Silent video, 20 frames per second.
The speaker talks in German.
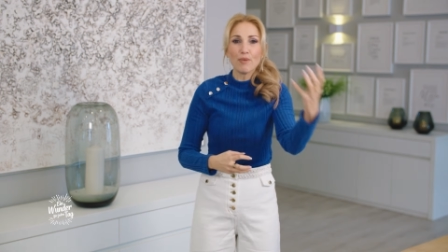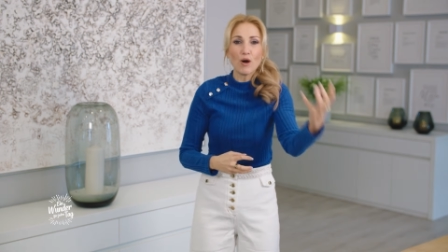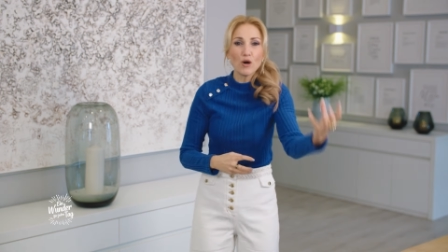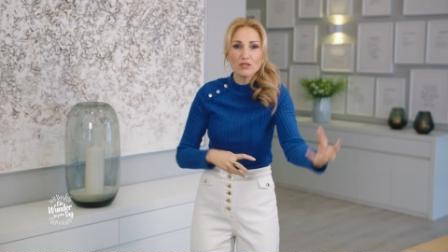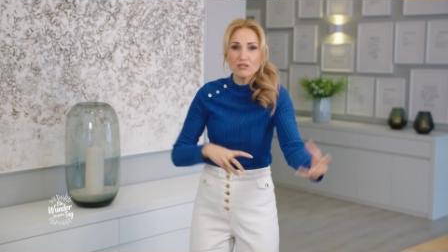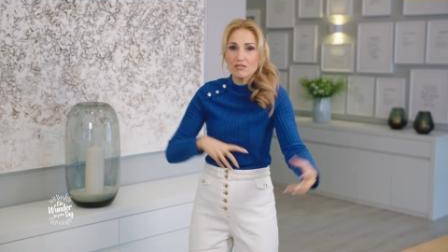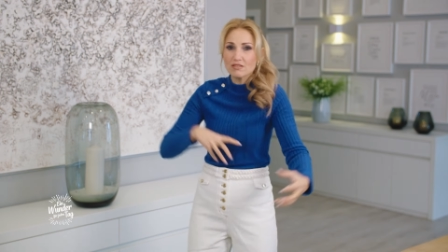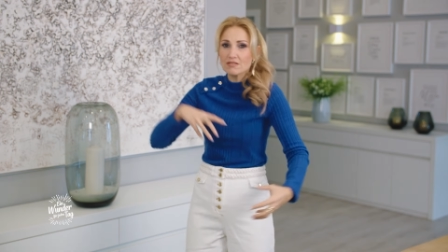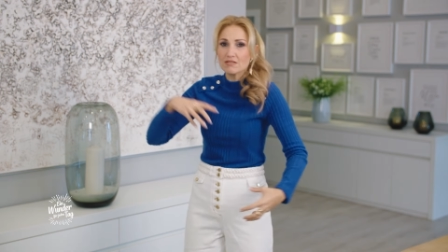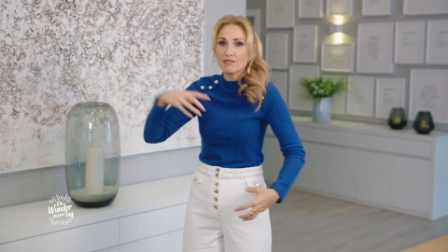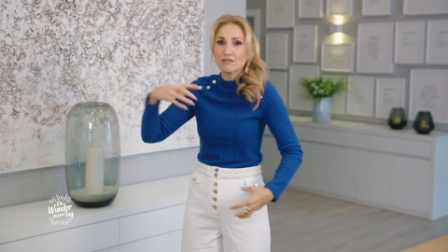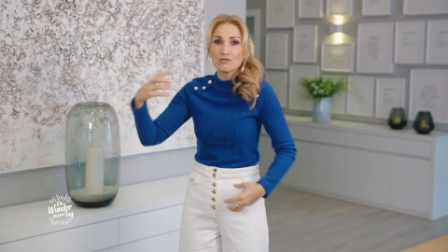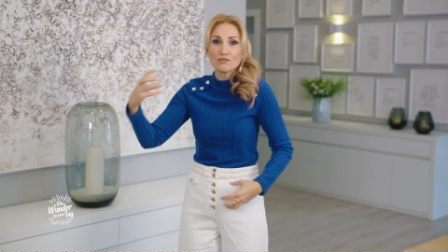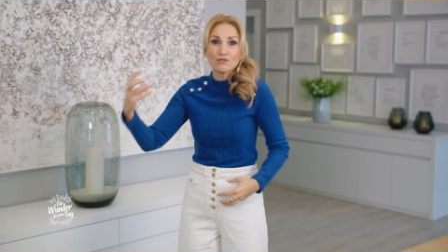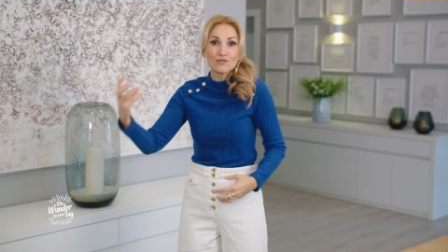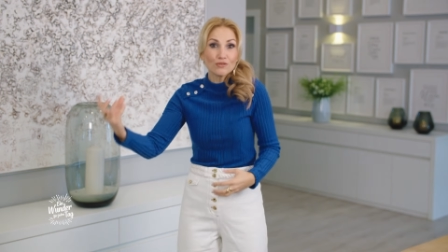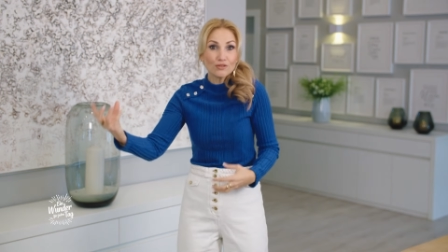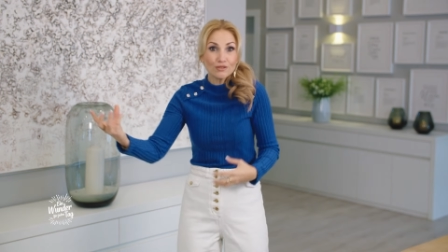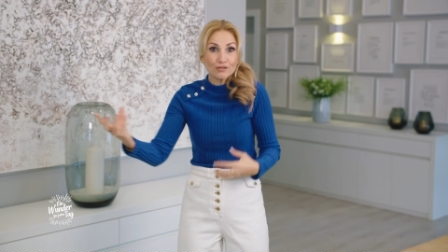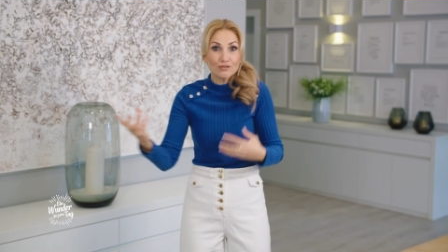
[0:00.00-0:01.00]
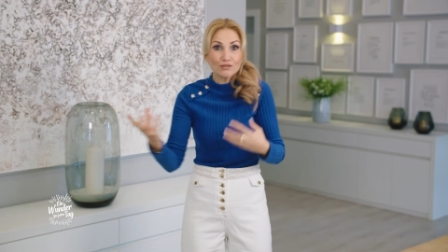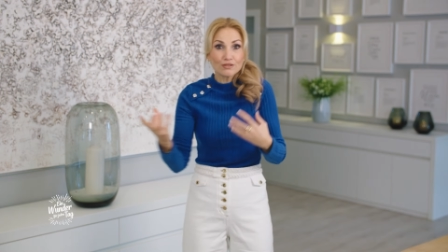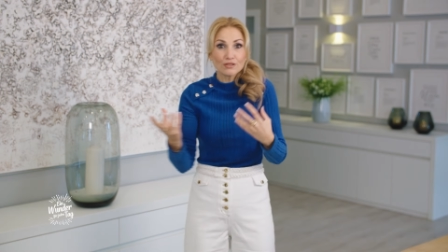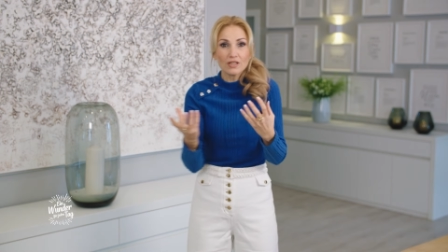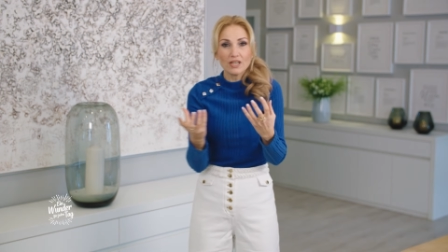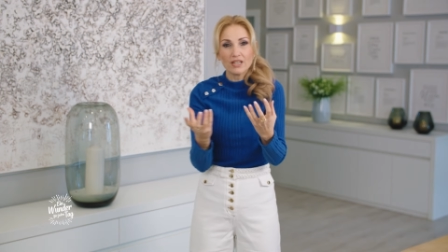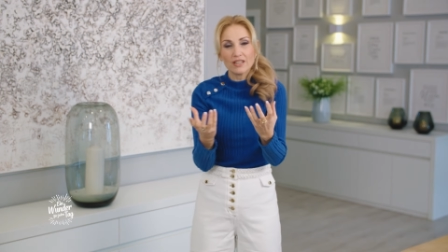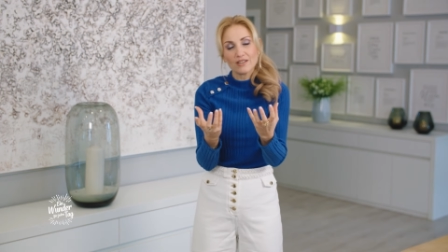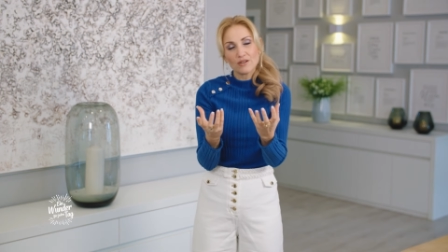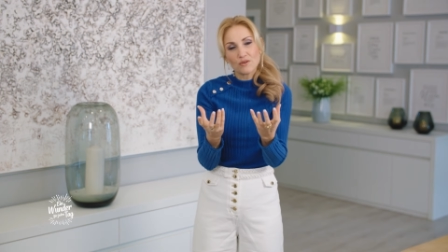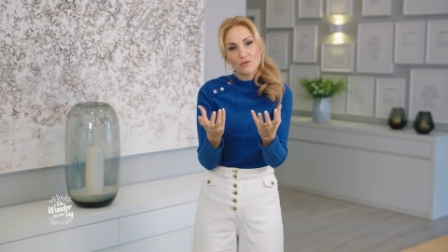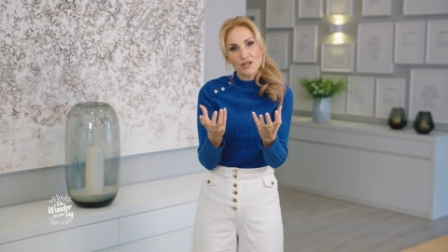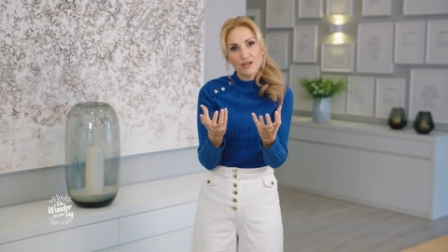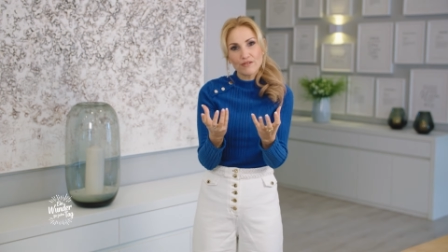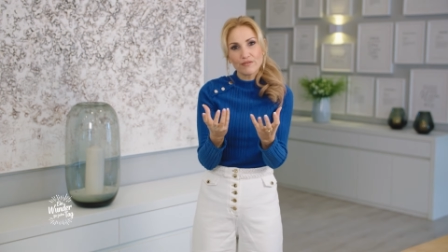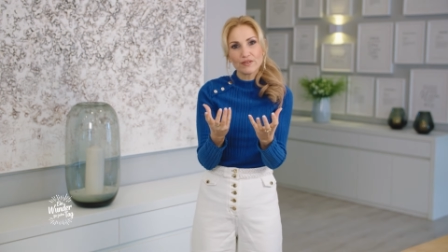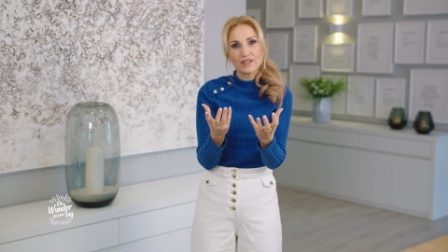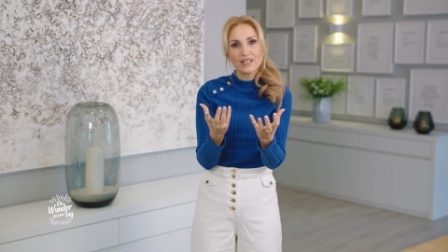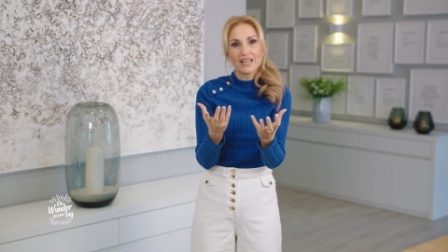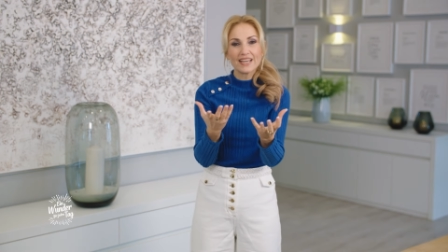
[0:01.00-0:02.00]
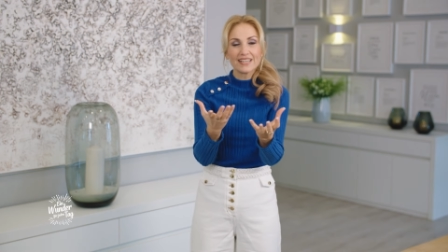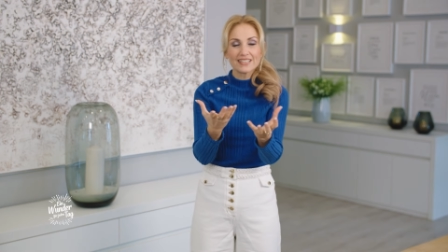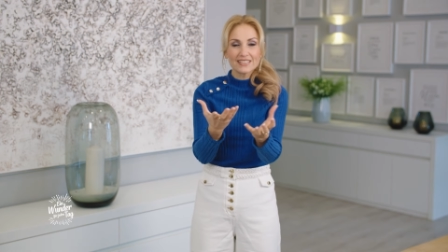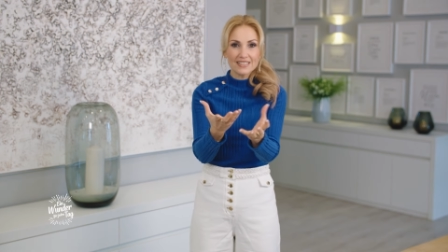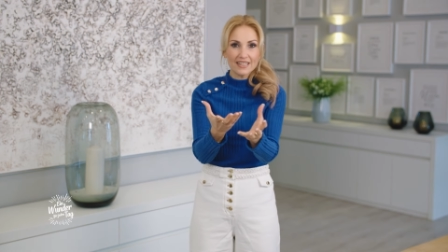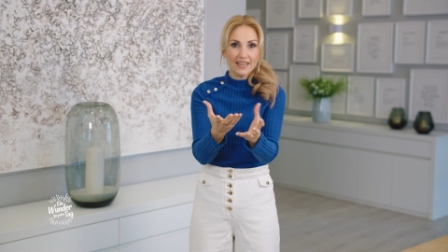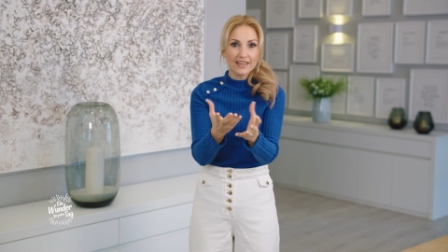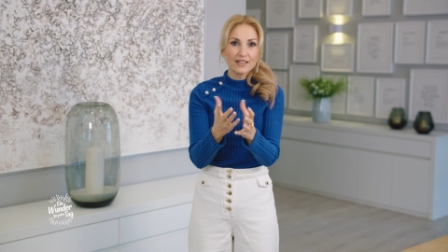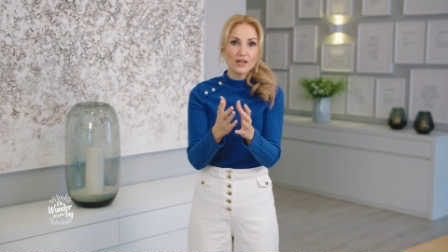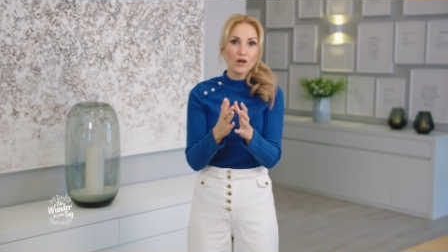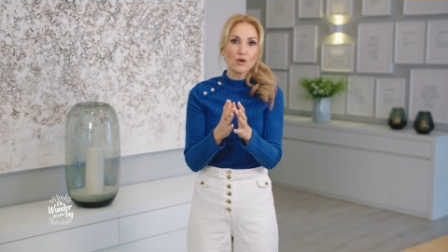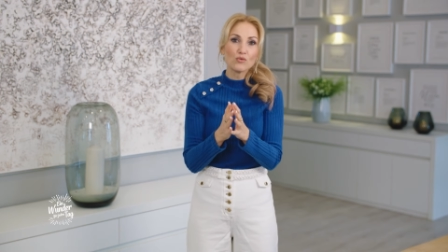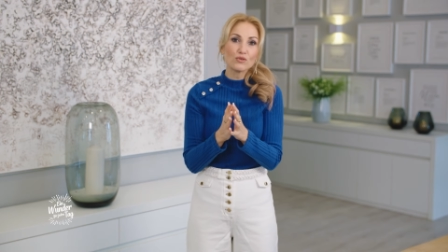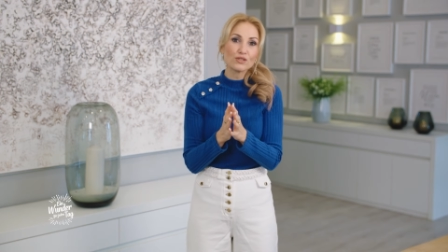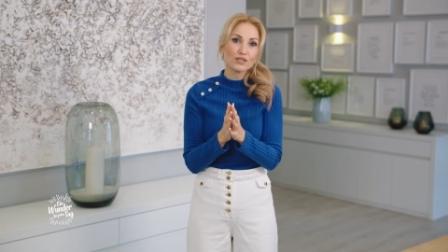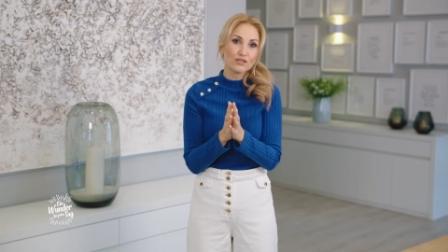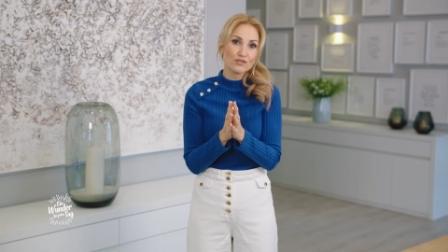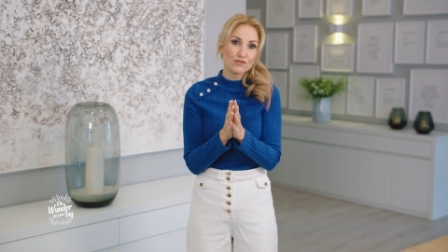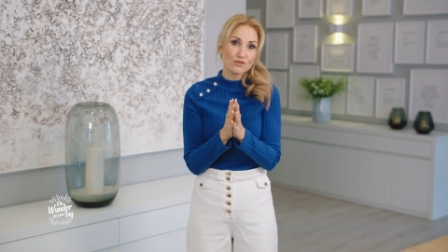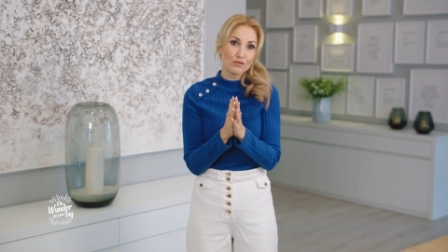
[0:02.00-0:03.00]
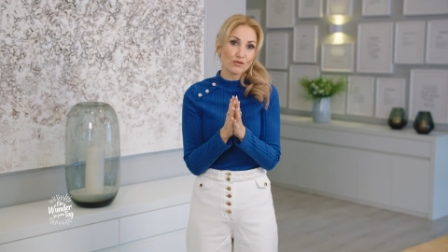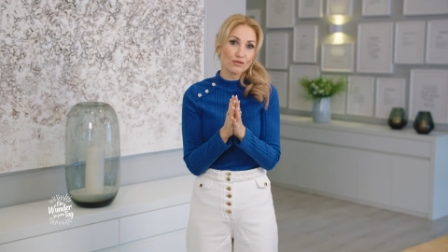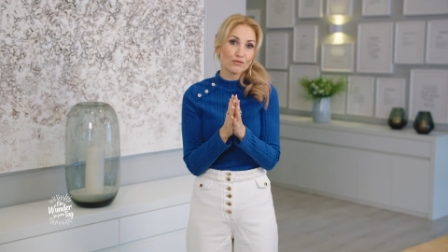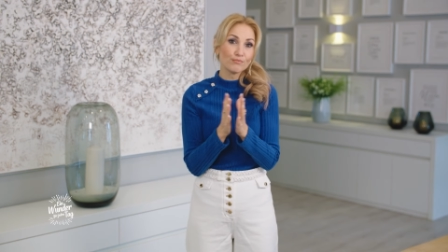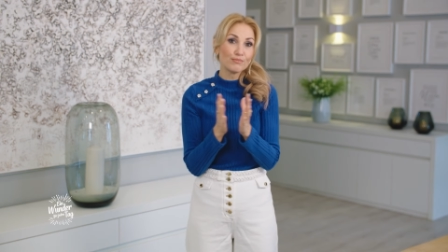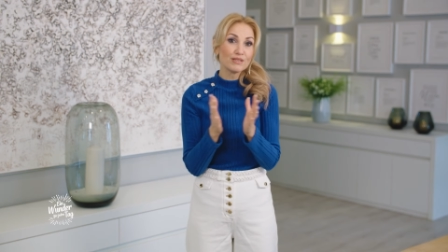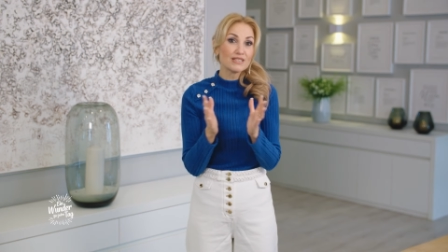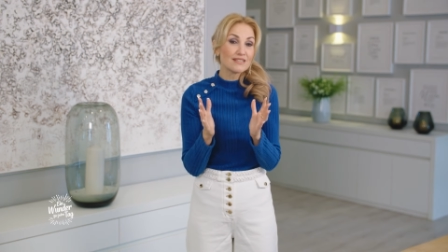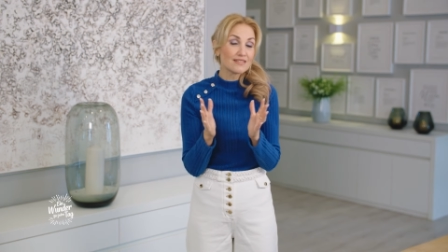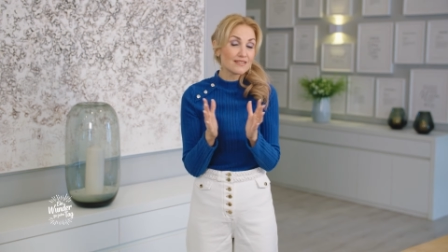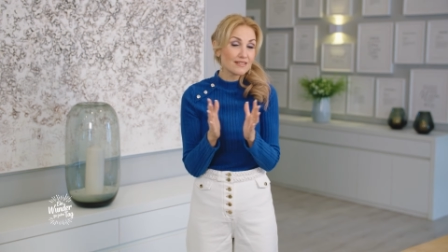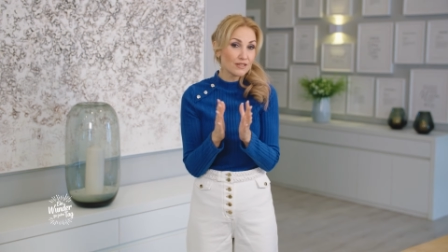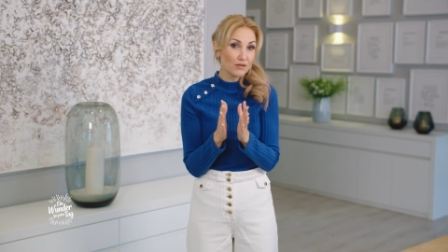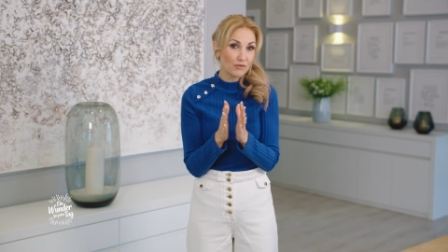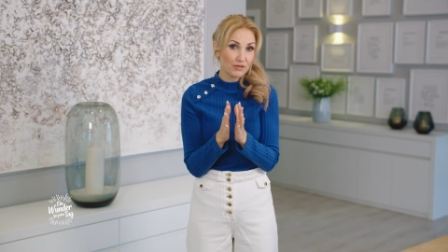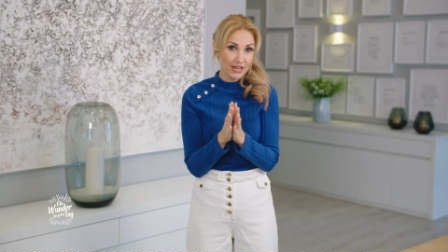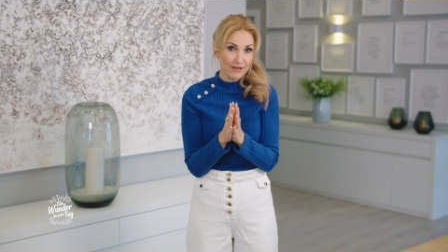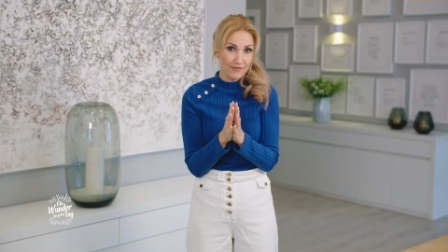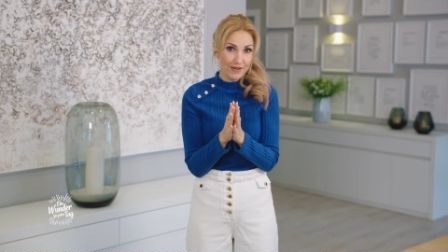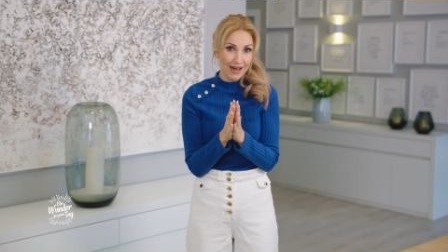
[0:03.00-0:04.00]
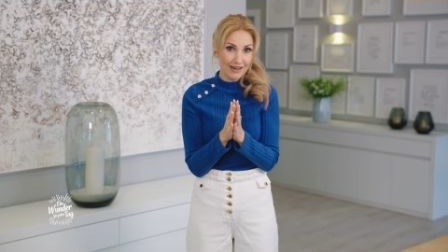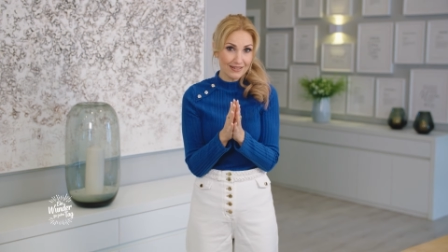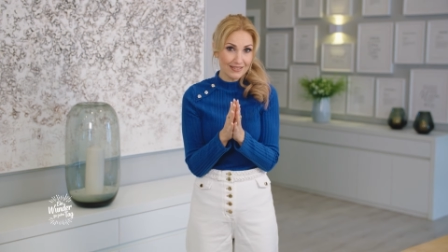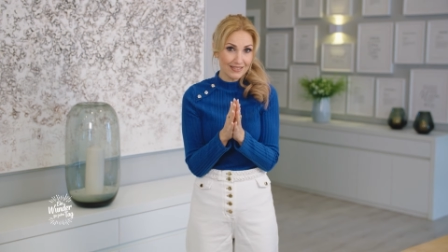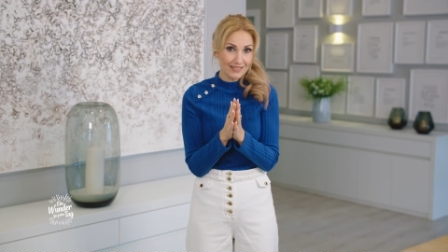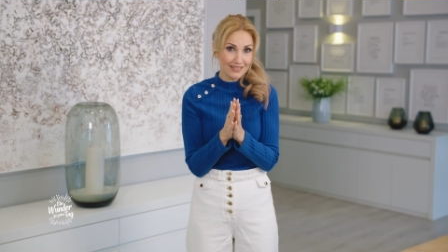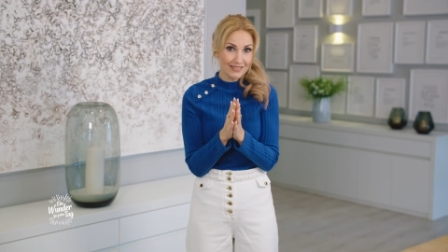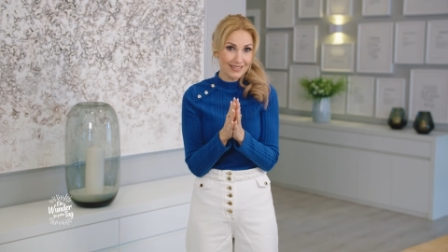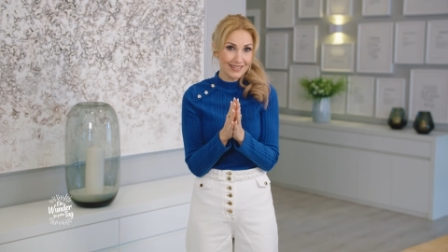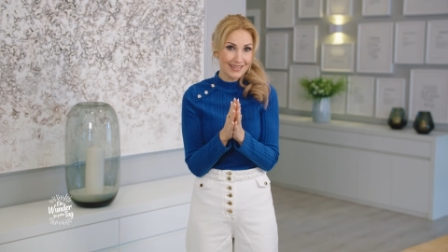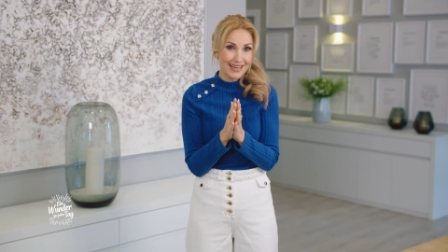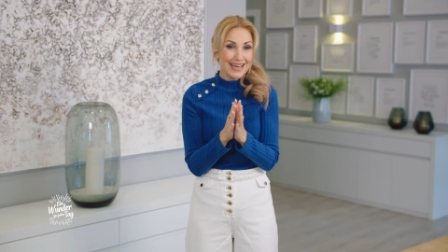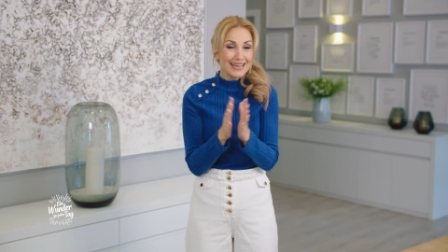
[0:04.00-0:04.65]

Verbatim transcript: Posten, Süchten oder vielleicht einer ungesunden Beziehung erwartet.